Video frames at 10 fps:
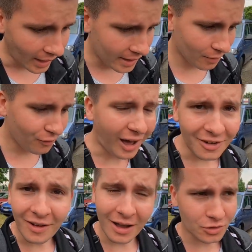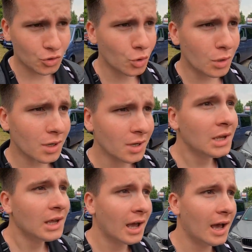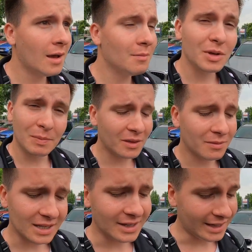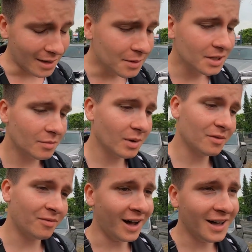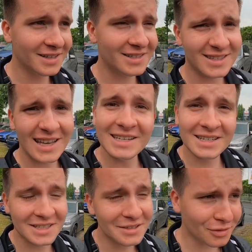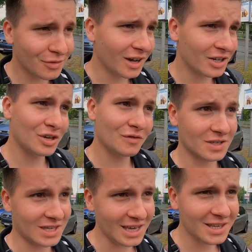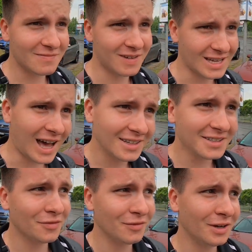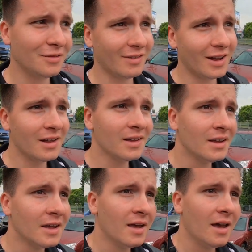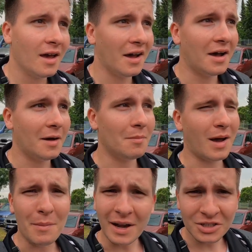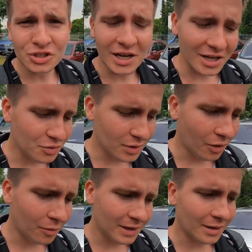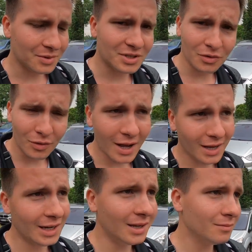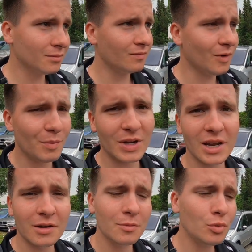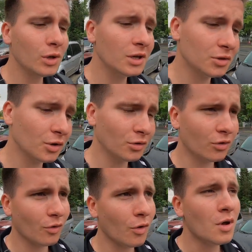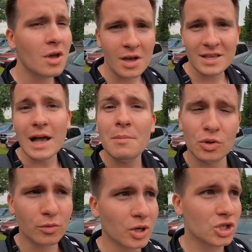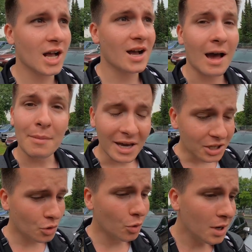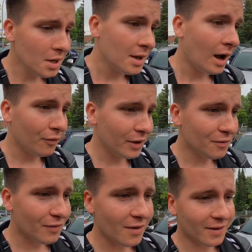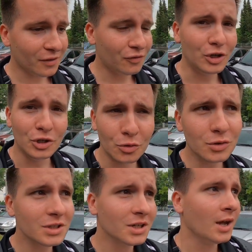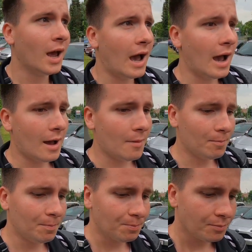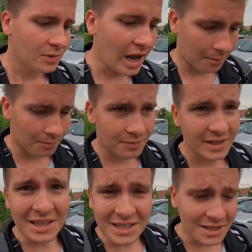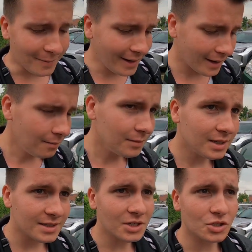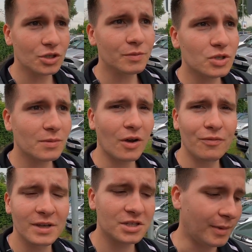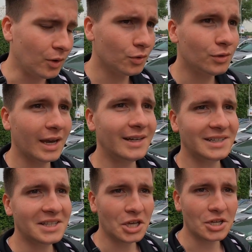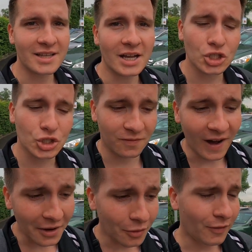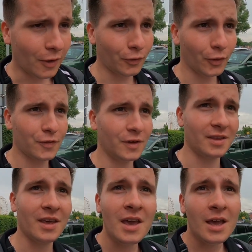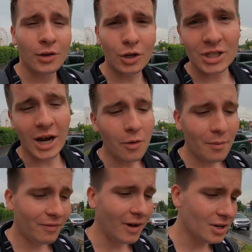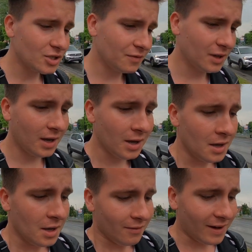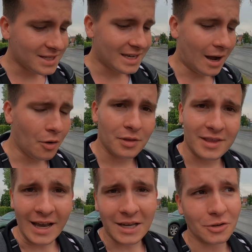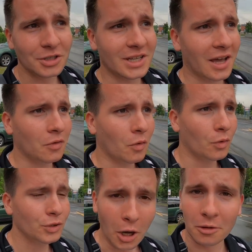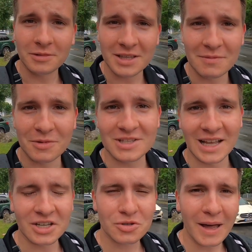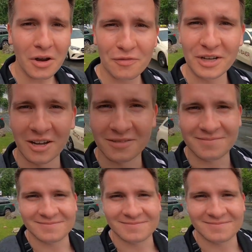äh, Fahrt war ganz cool. Ähm, ich bin es wie gesagt ewig nicht mehr gefahren. Ist ein sehr intensives Fahrgeschäft, ist echt was Hartes auf jeden Fall. Ähm, an manchen Stellen natürlich auch wieder ein bisschen unangenehm, wird man da in den Bügel gedrückt und so, ist halt mit Überschlag, aber echt cool, auf jeden Fall was für die Jugend. Ähm, ja, jetzt geht's weiter. Ihr seht schon, ich bin schon wieder auf dem Weg zum Auto, denn jetzt geht's nach Schwandorf aufs Volksfest. Dort stehen auch ein paar Fahrgeschäfte. Was genau, zeige ich euch dann. Und ja, dann sehen wir uns gleich in Schwandorf wieder.